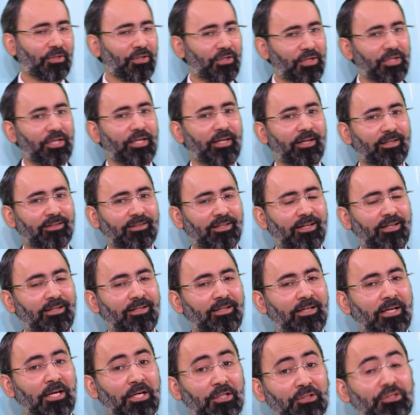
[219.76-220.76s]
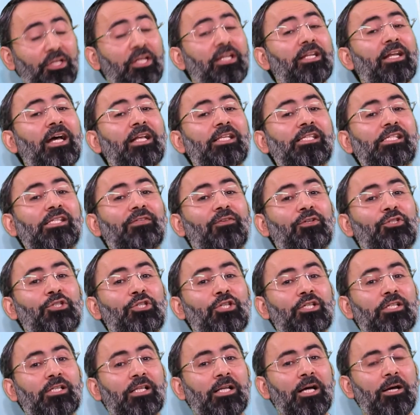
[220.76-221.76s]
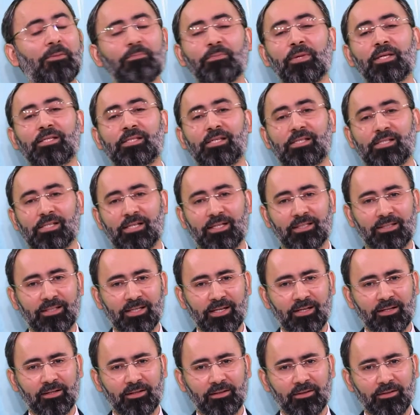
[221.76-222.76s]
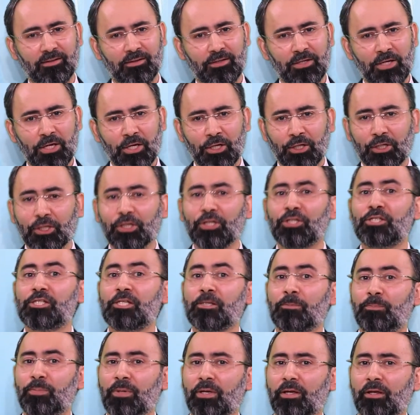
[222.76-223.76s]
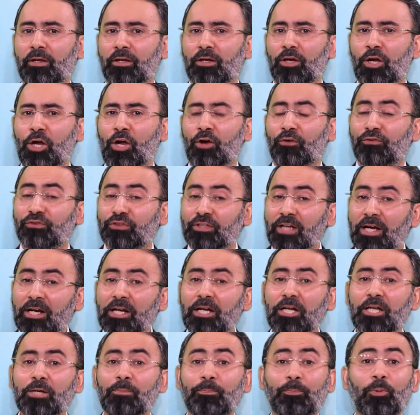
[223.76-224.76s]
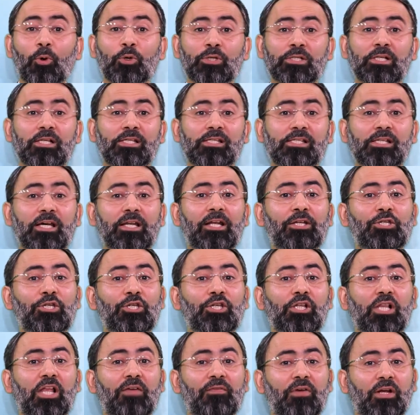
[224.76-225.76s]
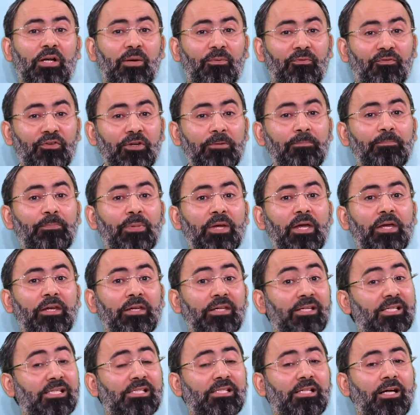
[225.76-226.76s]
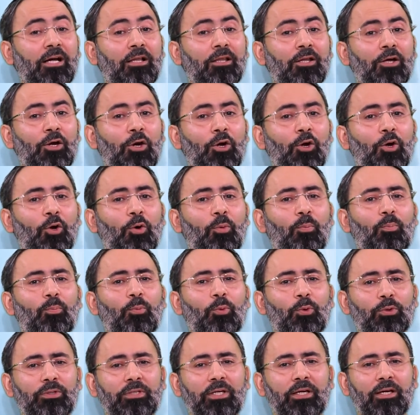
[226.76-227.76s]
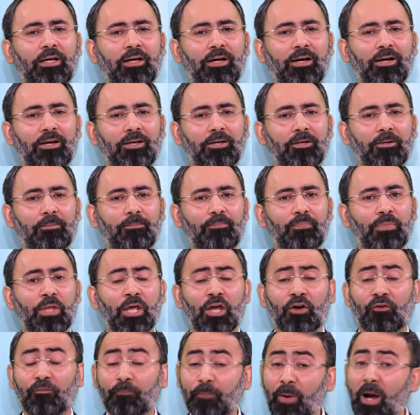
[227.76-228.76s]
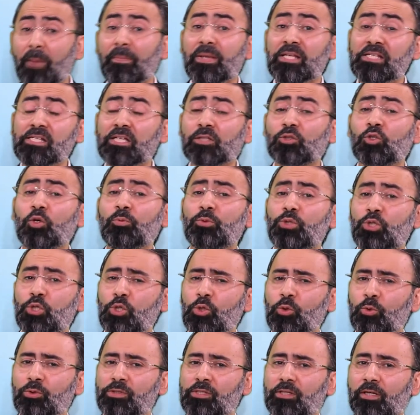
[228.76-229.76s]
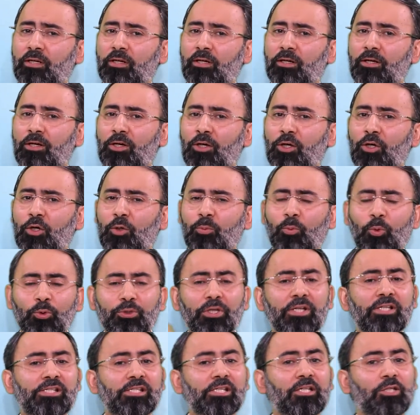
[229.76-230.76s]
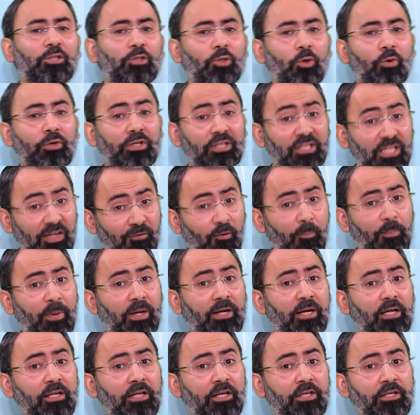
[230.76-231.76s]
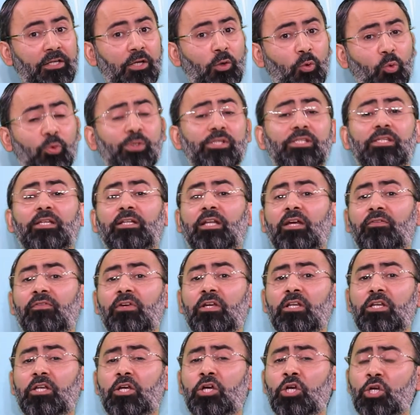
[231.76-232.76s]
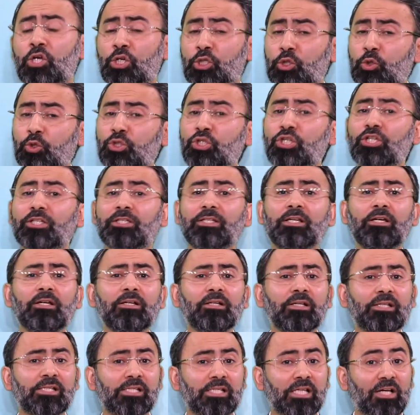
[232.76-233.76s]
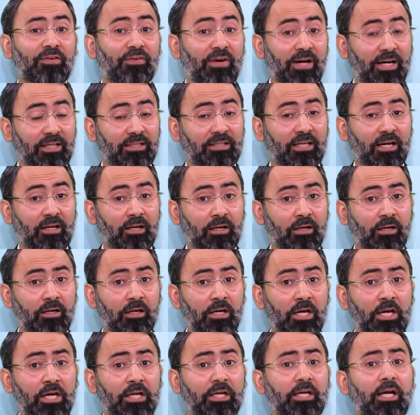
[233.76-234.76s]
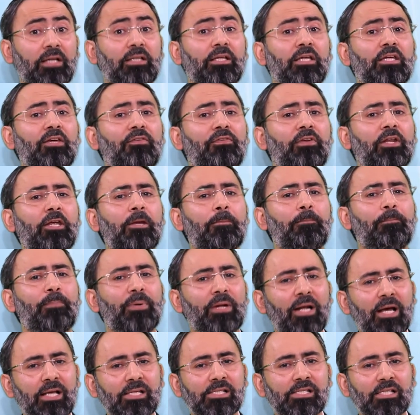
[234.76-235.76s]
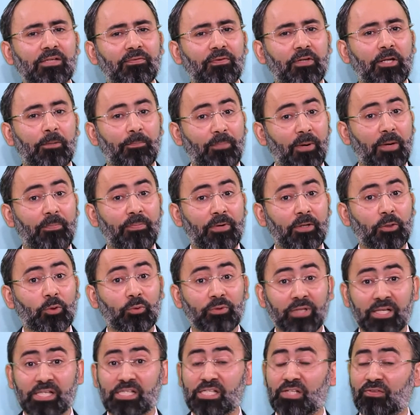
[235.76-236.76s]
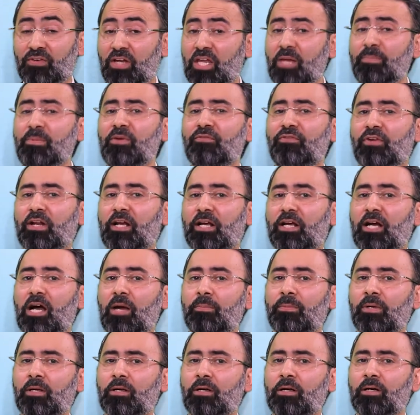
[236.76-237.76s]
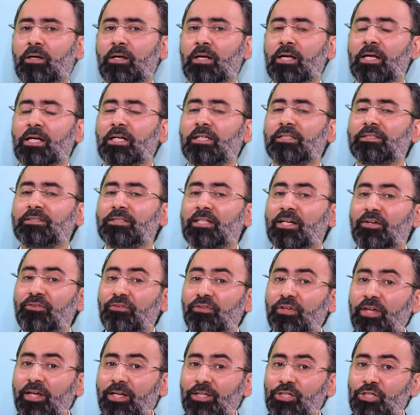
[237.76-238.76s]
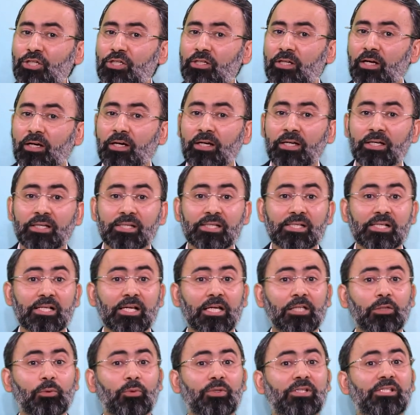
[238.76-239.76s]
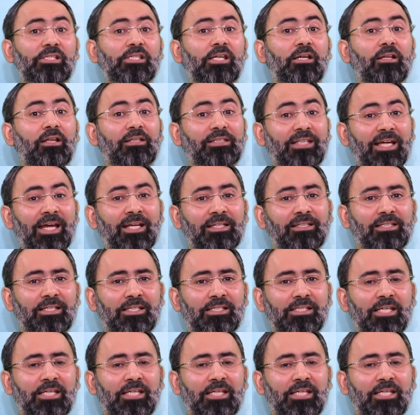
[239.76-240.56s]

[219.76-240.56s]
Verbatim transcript: И это 13 числа месяц Адар. И теперь вторым после царя человеком в империи стал Мурдыхай. В память о том чуде мудрецы Торы того поколения установили, что 14-го Адара, когда евреи праздновали победу над своими врагами, навечно следует сделать этот